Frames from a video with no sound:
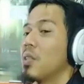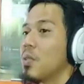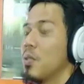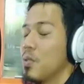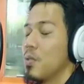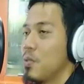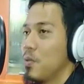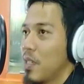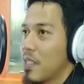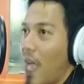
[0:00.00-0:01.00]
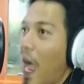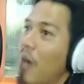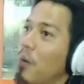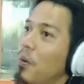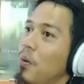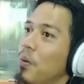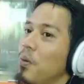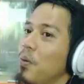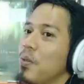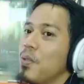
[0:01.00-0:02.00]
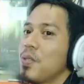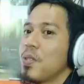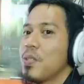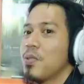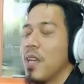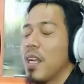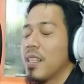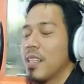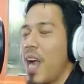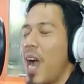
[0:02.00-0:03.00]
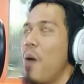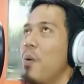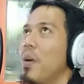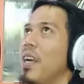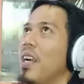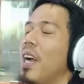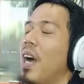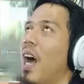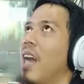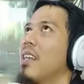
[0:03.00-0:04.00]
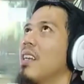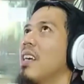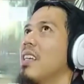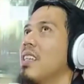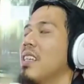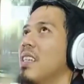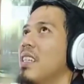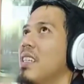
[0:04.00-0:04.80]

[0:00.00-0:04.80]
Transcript: terus juga sahur sholat sunnah terawih ada lagi